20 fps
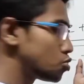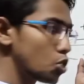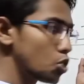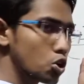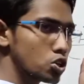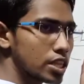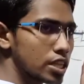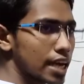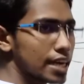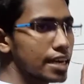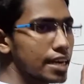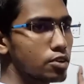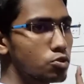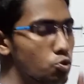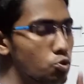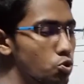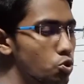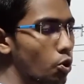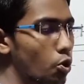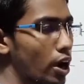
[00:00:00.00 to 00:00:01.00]
যোগ থাকলে
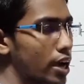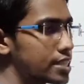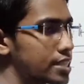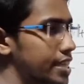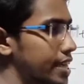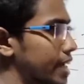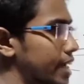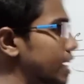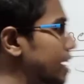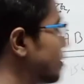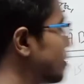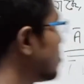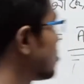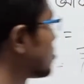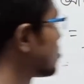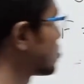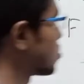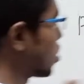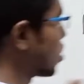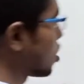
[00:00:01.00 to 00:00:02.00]
গুণ হয়ে জায়গা এবং
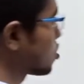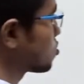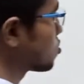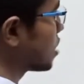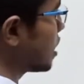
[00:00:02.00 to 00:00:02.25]
নট